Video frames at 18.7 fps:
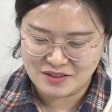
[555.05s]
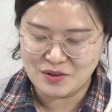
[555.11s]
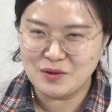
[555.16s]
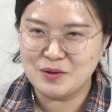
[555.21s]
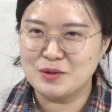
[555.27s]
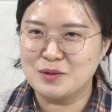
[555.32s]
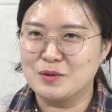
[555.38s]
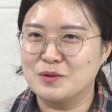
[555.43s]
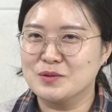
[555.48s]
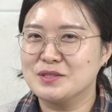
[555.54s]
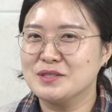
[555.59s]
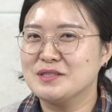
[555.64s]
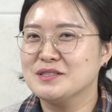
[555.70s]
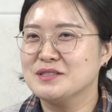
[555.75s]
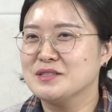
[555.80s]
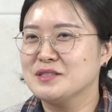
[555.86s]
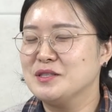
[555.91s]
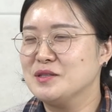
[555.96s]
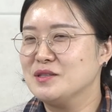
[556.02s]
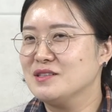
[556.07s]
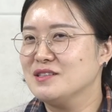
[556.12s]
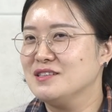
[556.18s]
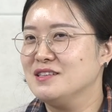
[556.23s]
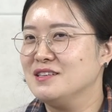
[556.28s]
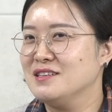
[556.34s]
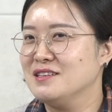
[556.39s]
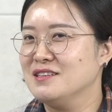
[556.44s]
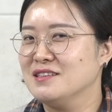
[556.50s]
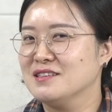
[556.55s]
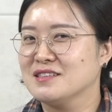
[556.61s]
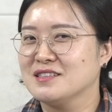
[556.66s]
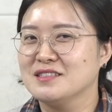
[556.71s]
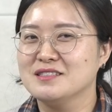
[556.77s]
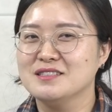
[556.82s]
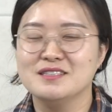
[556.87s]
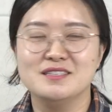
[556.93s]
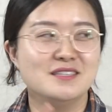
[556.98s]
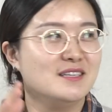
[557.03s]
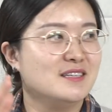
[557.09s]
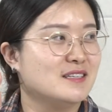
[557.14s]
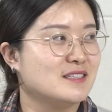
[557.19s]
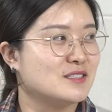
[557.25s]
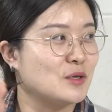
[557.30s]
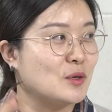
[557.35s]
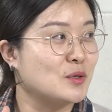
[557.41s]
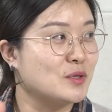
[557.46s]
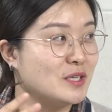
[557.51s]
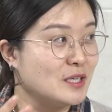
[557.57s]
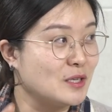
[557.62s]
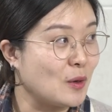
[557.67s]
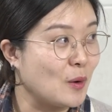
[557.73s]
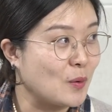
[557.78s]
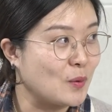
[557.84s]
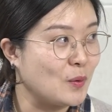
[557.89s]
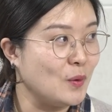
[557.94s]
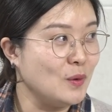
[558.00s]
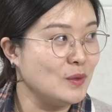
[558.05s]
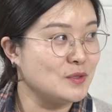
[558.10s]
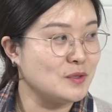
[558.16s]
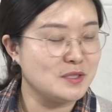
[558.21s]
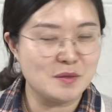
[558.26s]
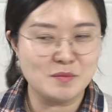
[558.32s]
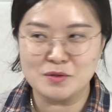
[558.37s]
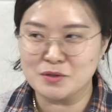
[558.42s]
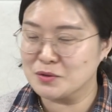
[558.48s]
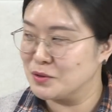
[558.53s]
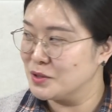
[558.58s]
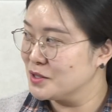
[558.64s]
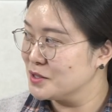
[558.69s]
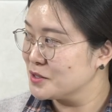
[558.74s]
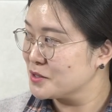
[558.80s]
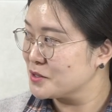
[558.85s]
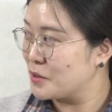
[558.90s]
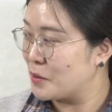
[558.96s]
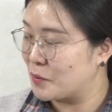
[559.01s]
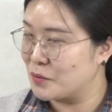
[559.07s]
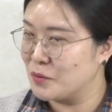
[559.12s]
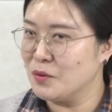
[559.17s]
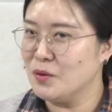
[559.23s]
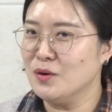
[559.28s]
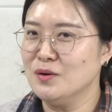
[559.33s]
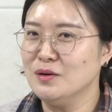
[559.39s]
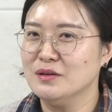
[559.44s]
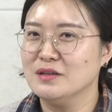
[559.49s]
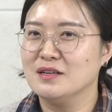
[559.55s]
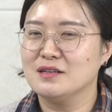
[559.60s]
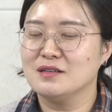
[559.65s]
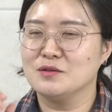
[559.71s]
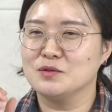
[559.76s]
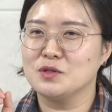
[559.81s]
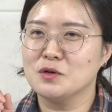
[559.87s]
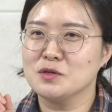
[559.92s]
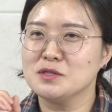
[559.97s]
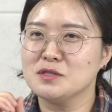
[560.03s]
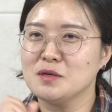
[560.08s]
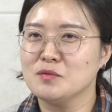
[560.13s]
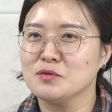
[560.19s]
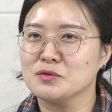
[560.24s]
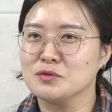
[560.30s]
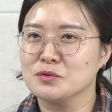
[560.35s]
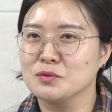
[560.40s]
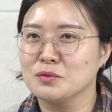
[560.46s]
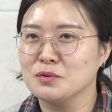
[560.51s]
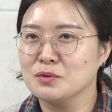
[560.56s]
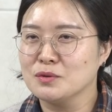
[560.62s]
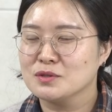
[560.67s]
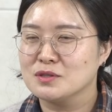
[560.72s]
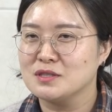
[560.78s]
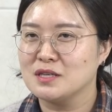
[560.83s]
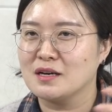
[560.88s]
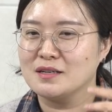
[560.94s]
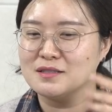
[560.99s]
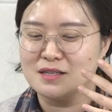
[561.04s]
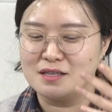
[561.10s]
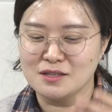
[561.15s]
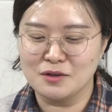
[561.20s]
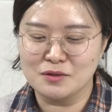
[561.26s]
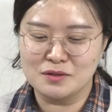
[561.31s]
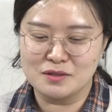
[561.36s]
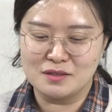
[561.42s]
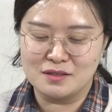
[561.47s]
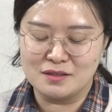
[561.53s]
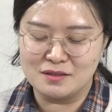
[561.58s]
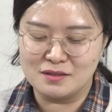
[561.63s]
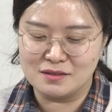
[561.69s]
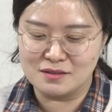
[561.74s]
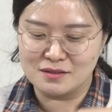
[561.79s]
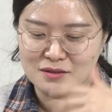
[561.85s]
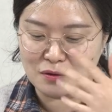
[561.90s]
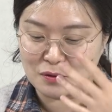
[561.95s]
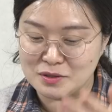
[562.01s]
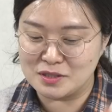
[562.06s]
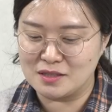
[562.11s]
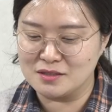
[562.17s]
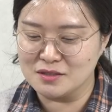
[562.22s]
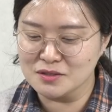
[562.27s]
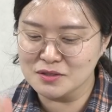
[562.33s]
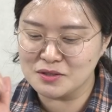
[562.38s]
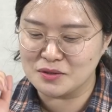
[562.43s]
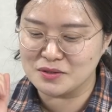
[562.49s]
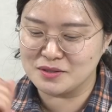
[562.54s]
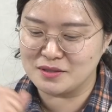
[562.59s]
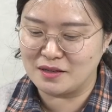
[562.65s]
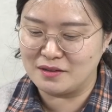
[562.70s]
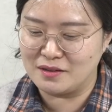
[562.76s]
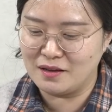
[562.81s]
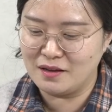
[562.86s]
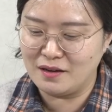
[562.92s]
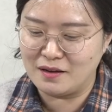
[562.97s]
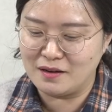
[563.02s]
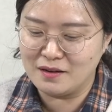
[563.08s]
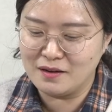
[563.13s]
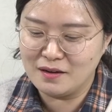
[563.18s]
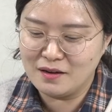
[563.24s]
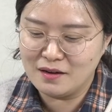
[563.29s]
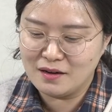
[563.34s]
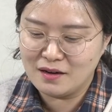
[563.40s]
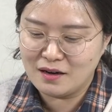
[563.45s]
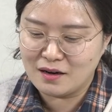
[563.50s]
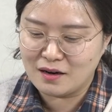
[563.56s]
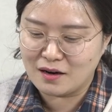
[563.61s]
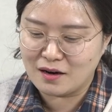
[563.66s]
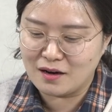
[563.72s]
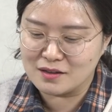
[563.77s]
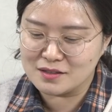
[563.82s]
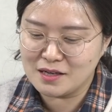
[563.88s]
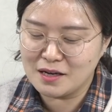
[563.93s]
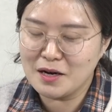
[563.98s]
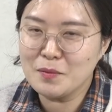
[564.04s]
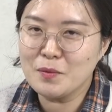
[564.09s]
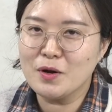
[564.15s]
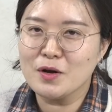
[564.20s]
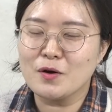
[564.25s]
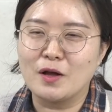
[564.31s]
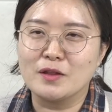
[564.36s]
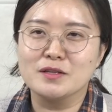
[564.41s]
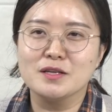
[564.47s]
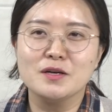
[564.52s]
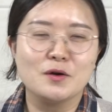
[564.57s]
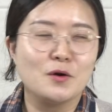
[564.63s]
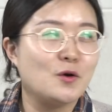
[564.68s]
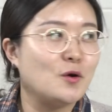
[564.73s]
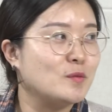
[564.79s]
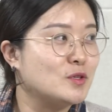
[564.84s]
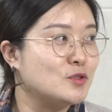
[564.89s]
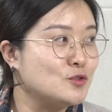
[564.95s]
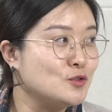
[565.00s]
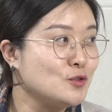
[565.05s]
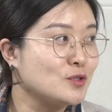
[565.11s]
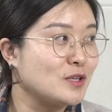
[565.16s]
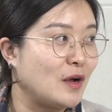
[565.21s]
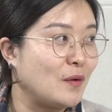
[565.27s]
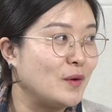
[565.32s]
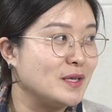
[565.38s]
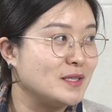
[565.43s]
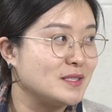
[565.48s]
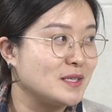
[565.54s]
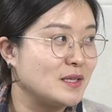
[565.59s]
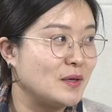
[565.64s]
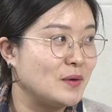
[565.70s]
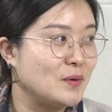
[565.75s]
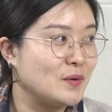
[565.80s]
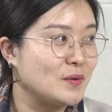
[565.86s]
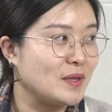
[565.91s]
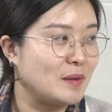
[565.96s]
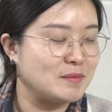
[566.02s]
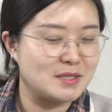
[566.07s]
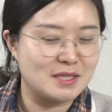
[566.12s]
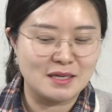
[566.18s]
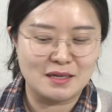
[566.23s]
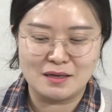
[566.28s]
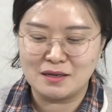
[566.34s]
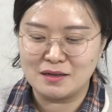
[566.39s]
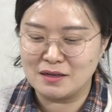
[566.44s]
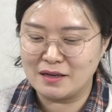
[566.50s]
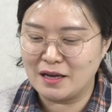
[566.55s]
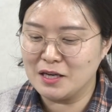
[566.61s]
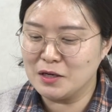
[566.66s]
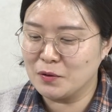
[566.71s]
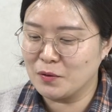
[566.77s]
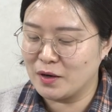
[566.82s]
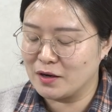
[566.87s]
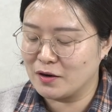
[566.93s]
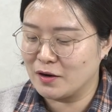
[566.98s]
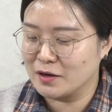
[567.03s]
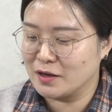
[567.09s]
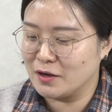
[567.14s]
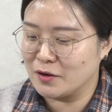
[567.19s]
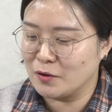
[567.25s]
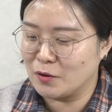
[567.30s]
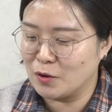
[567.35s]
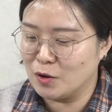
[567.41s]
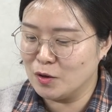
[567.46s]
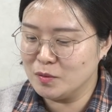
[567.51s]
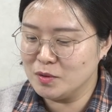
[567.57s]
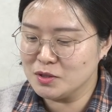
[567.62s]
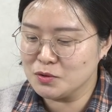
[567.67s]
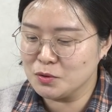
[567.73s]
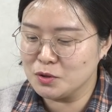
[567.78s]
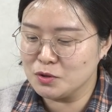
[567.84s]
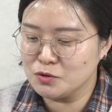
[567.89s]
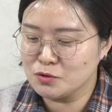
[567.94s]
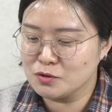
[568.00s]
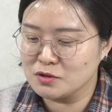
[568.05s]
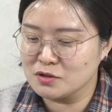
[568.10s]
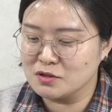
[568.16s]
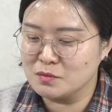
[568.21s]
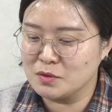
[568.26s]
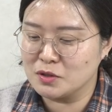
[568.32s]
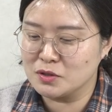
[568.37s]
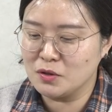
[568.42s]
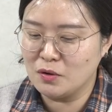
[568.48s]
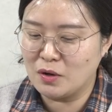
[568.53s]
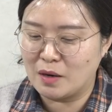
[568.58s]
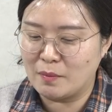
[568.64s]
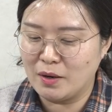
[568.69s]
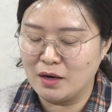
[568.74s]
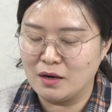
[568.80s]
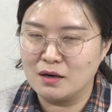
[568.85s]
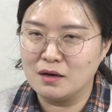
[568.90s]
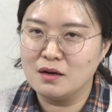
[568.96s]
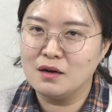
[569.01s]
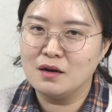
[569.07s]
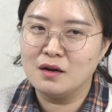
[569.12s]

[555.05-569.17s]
어 어쨌든 이 글을 저는 읽었고 선생님들도 읽으셨고 뭐 청취자분들도 제가 이제 읽어드리는 걸 이제 들으셨을 텐데 아까 사람과의 관계 경험이 쭉 나와 있잖아요. 남자 네. 애인과의 관계 경험 히스토리 쭉 들으면서 아마